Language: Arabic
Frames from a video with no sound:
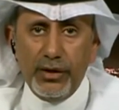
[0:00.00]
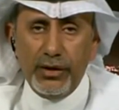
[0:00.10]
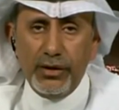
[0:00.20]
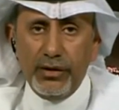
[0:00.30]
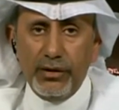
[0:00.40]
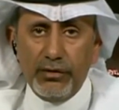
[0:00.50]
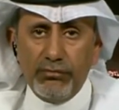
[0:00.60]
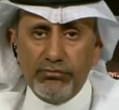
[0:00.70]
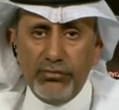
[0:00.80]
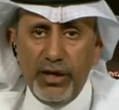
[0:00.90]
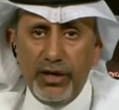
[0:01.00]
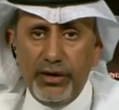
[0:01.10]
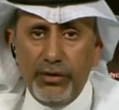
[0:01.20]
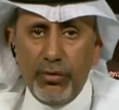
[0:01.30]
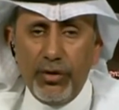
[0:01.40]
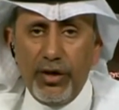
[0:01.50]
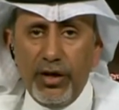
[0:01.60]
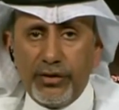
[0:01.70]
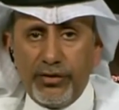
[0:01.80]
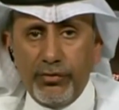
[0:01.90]
آه، يعني
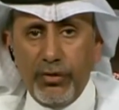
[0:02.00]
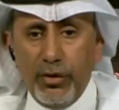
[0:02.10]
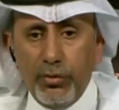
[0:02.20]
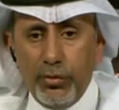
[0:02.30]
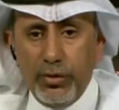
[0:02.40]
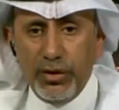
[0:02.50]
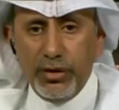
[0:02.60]
وضعت أو